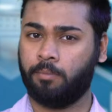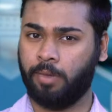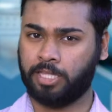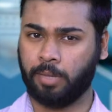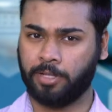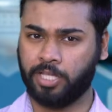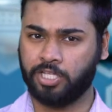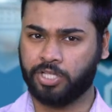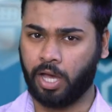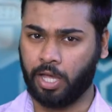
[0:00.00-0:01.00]
मध्य
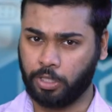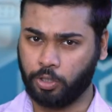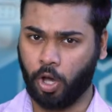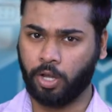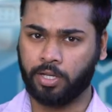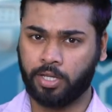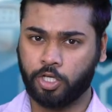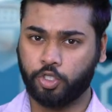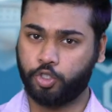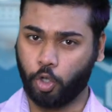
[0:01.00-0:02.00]
प्रदेश का इंदौर
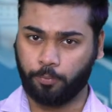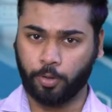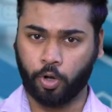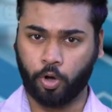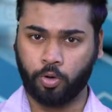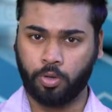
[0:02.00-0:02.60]
श्योपुर हो